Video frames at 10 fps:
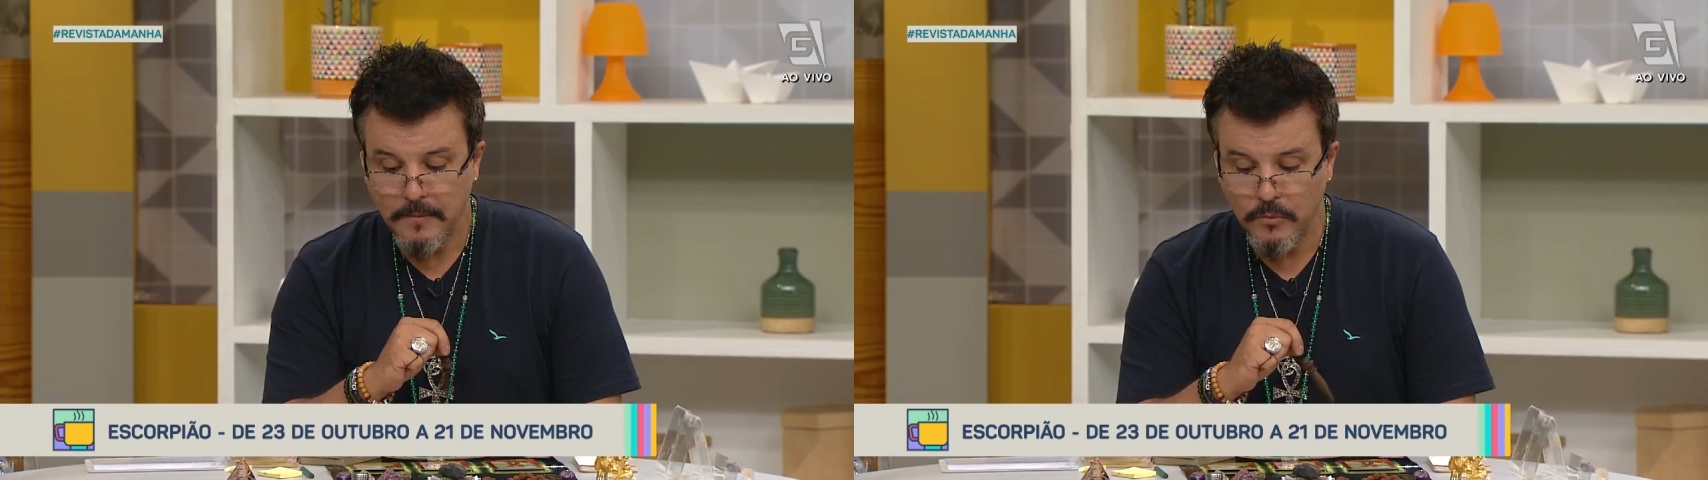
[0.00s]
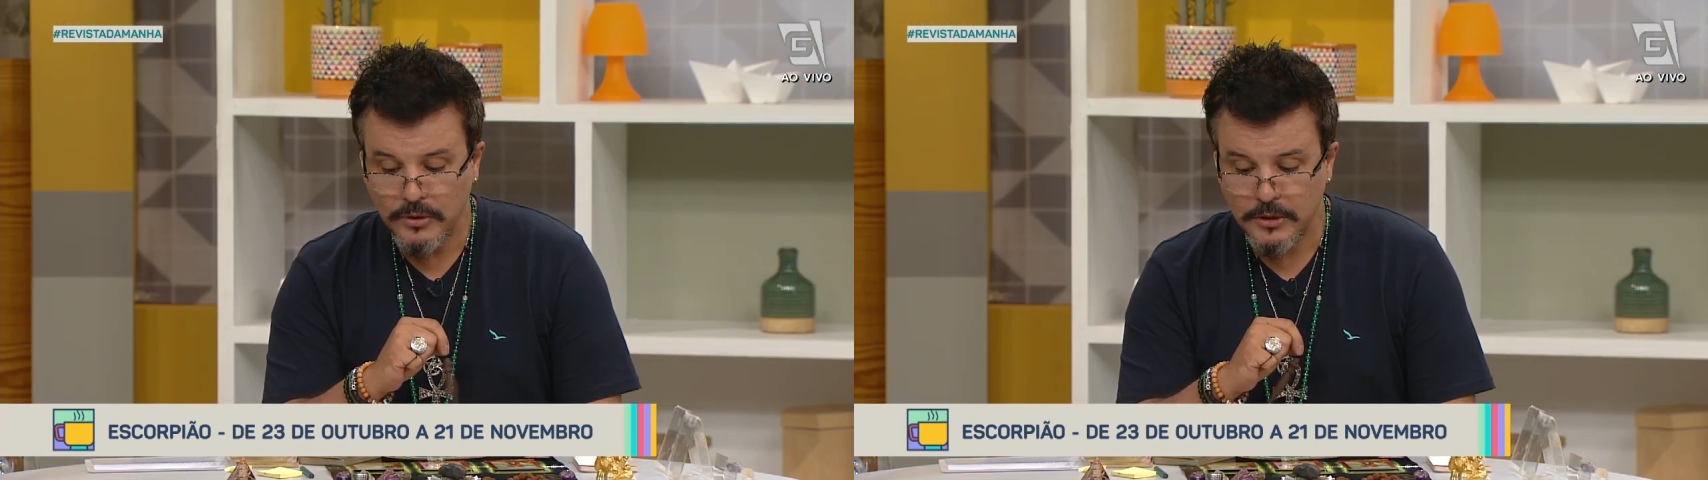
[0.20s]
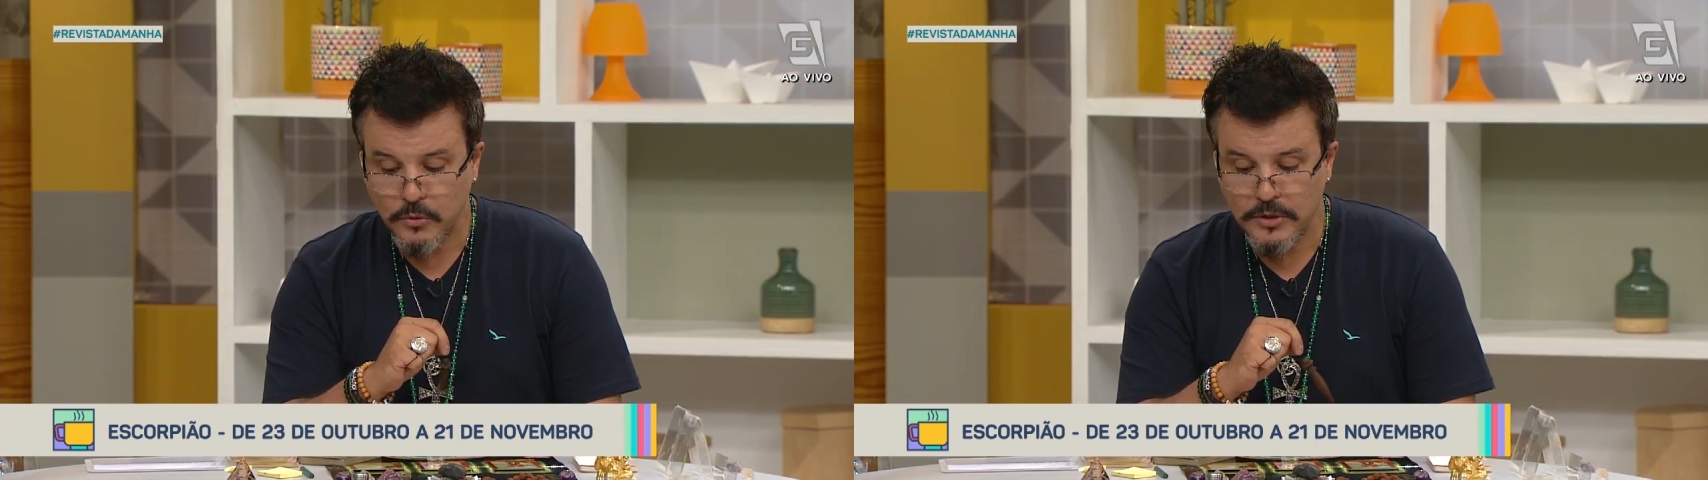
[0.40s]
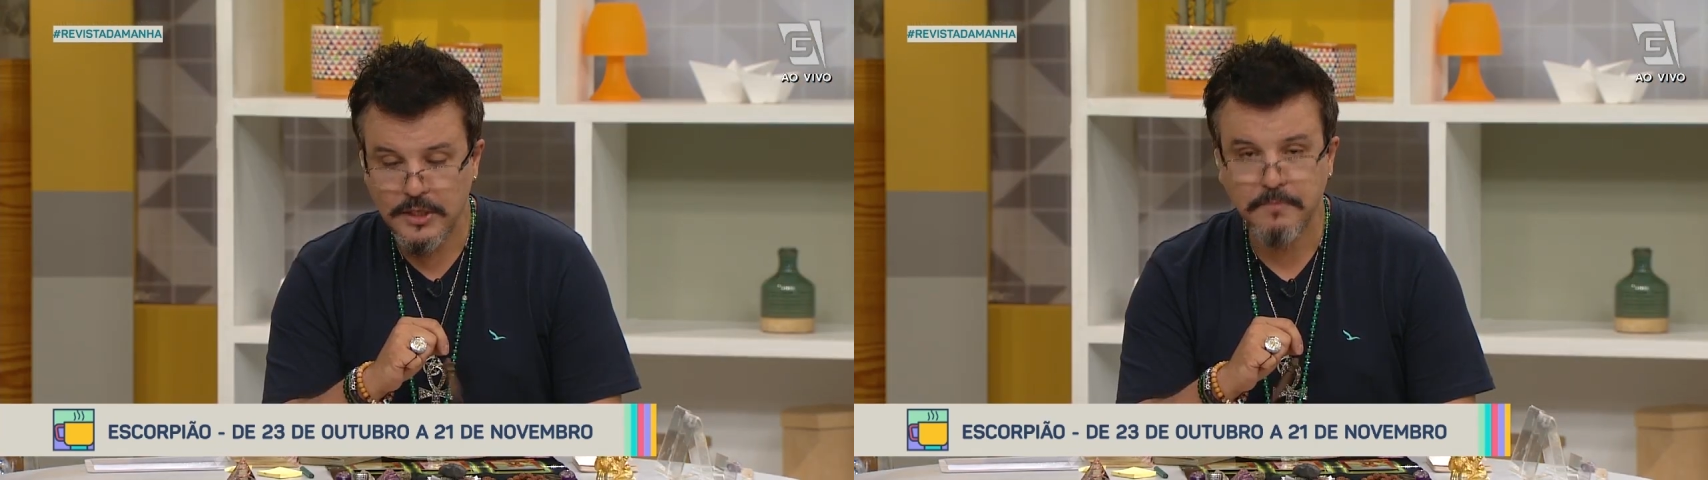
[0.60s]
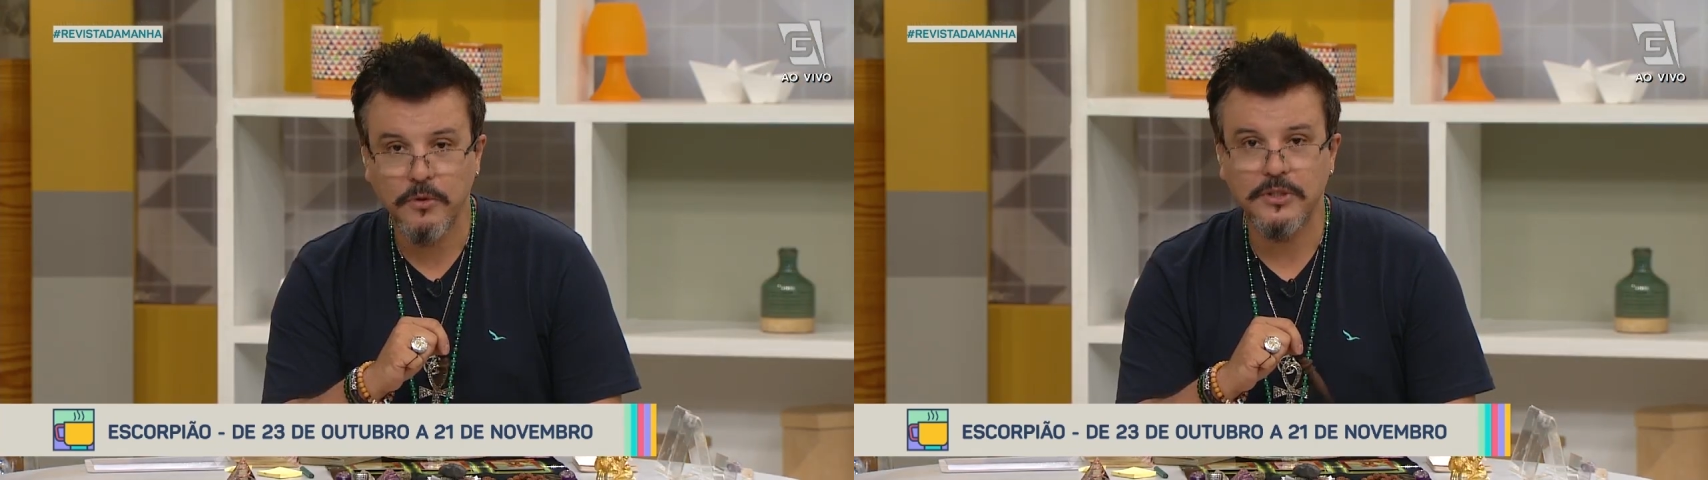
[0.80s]
Muitas
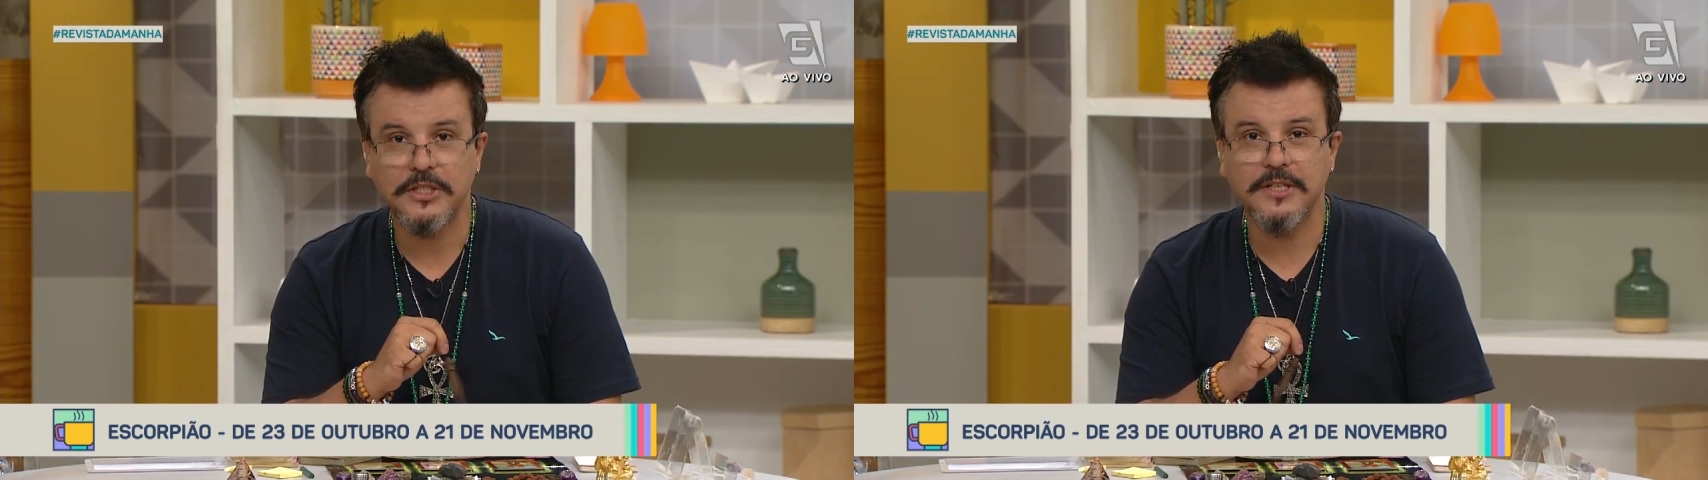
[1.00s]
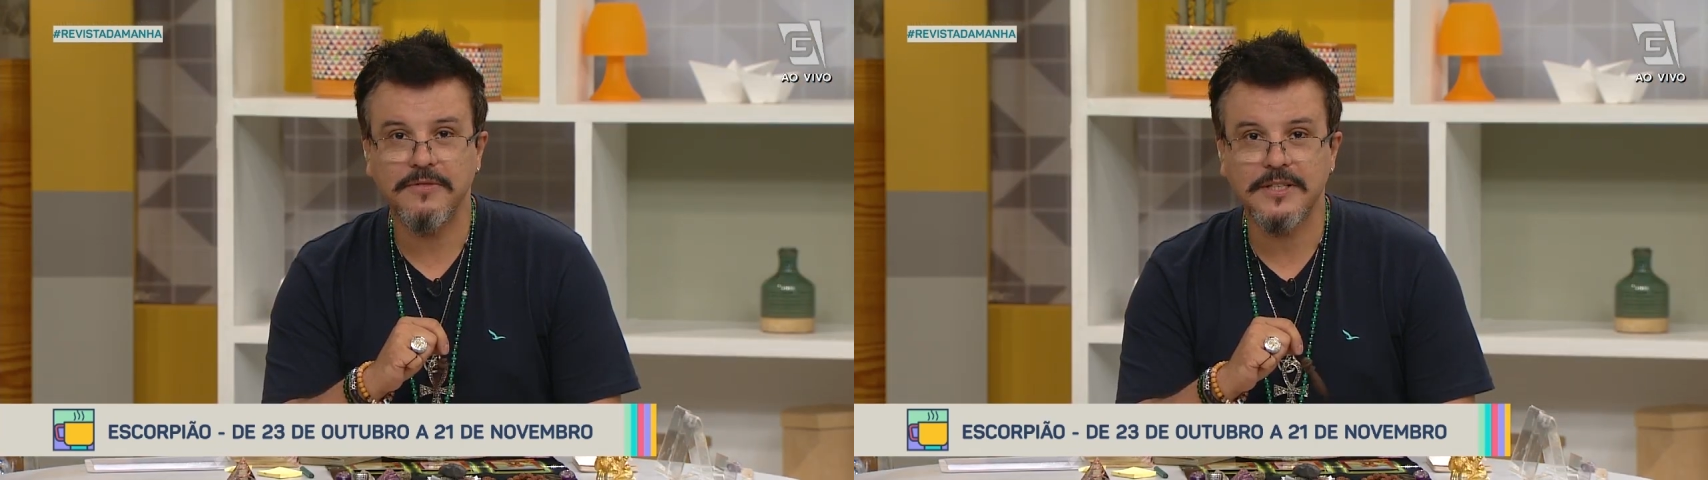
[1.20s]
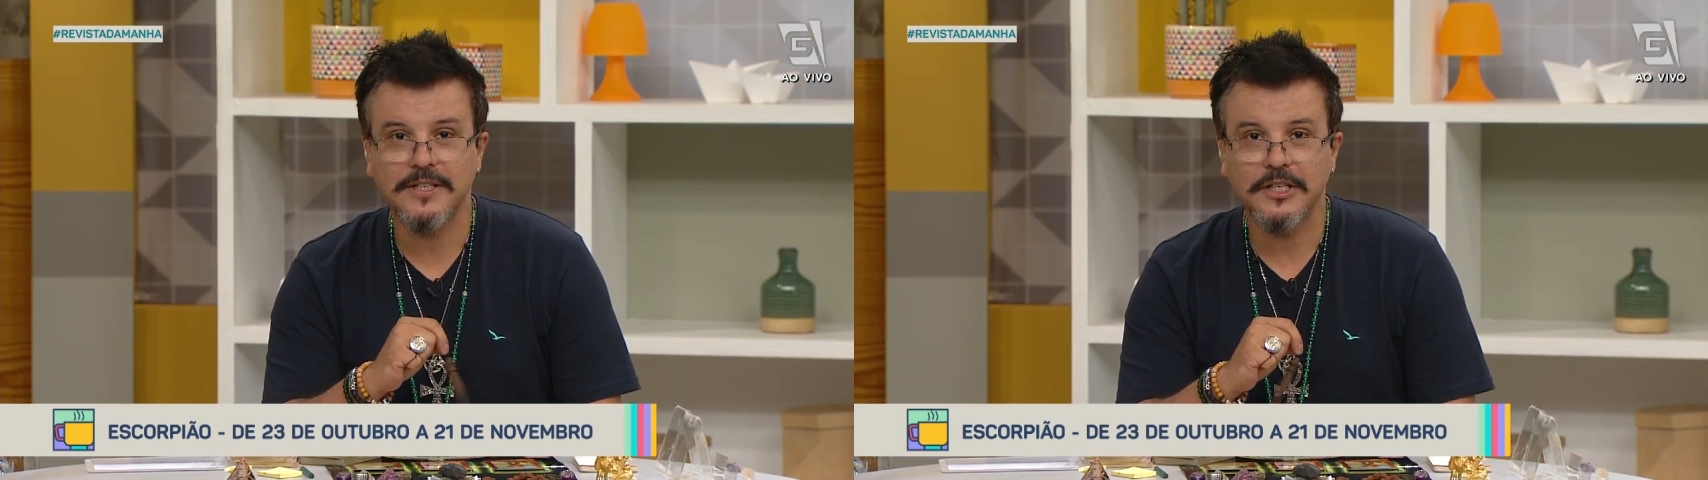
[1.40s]
coisas positivas